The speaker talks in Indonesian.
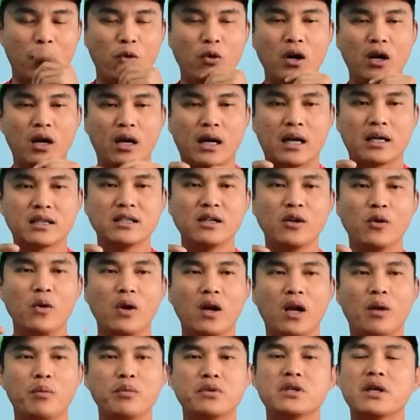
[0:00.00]
gua
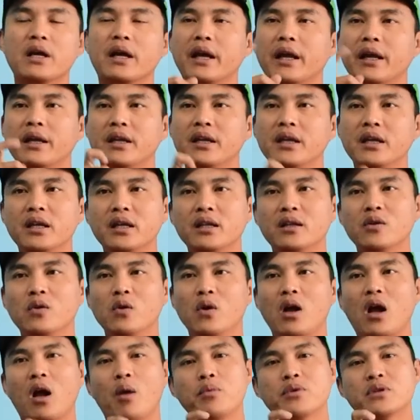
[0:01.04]
ngerasa nggak bisa ngedit
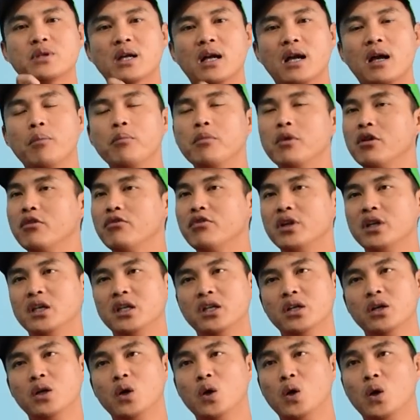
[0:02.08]
gue nggak bisa ngambil
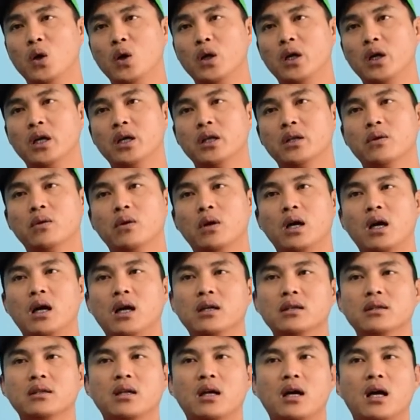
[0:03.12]
video gitu kan